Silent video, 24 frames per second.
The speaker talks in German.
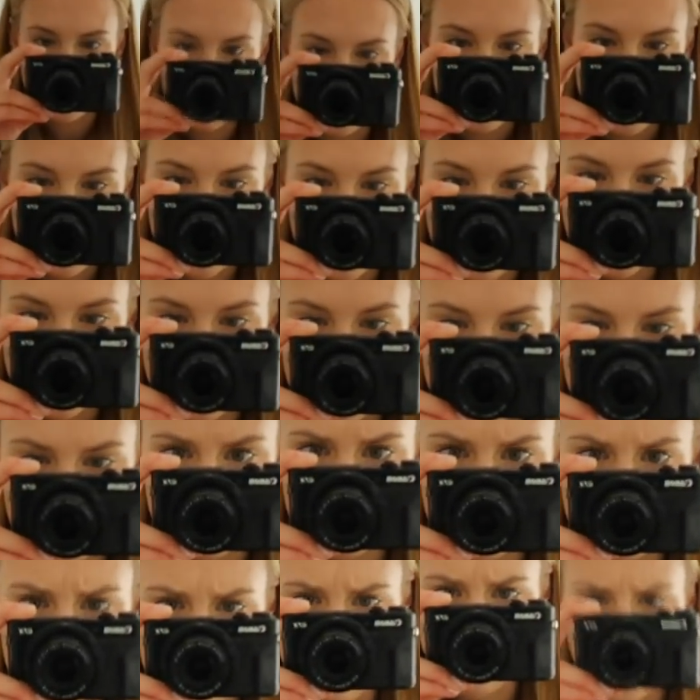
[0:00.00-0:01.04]
Kann man sehen?
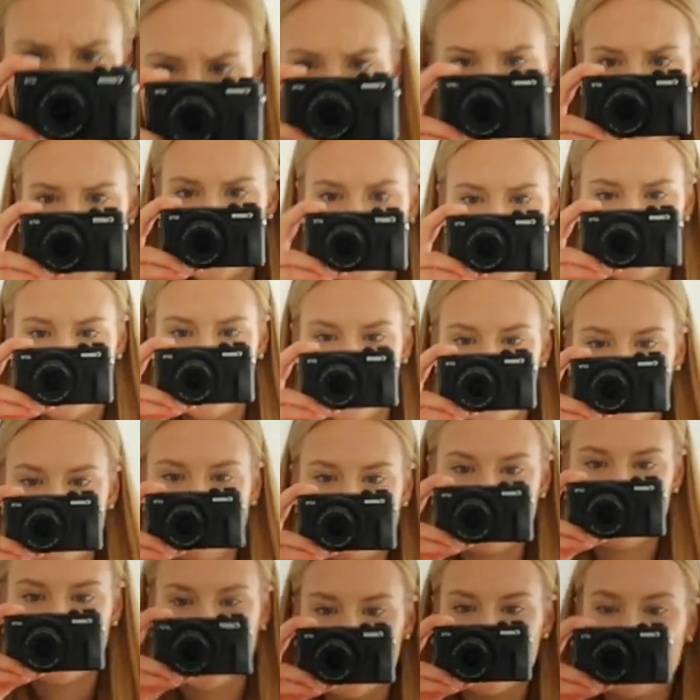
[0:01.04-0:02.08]
Ja,
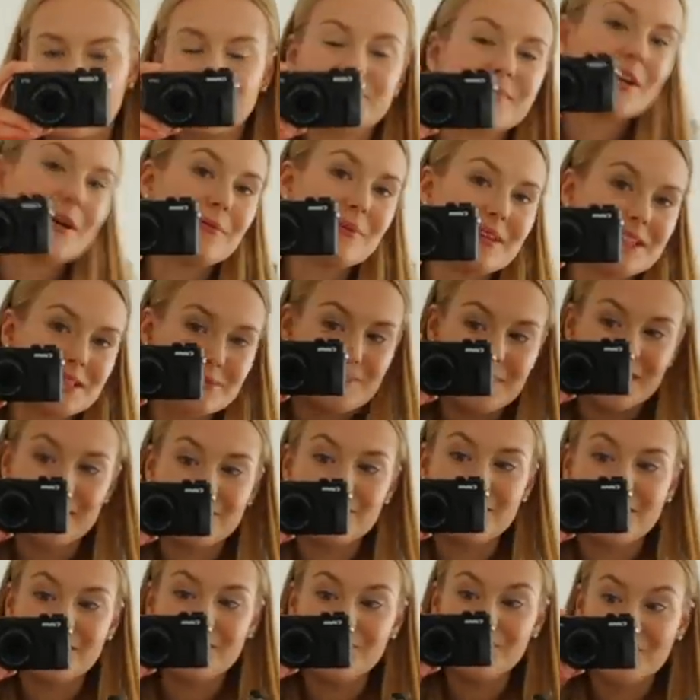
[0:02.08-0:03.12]
genau. Aber jetzt mache ich
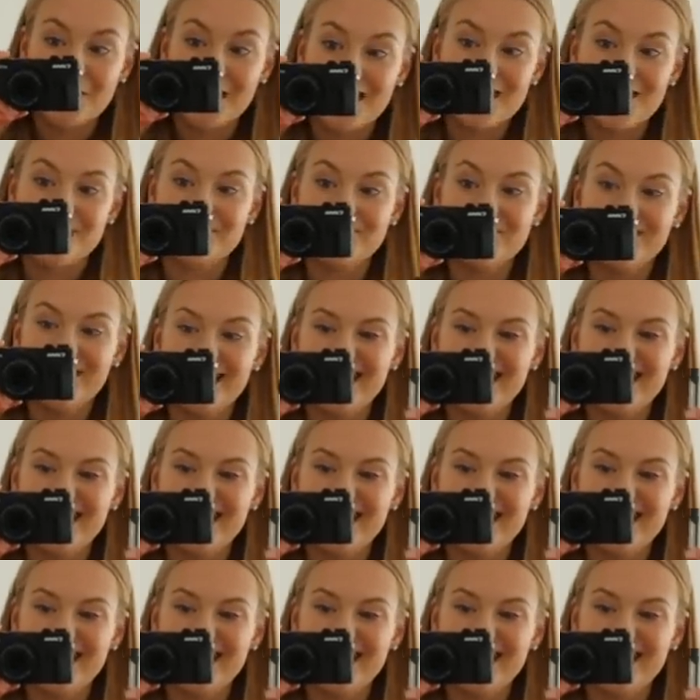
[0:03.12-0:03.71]
mich wirklich auf den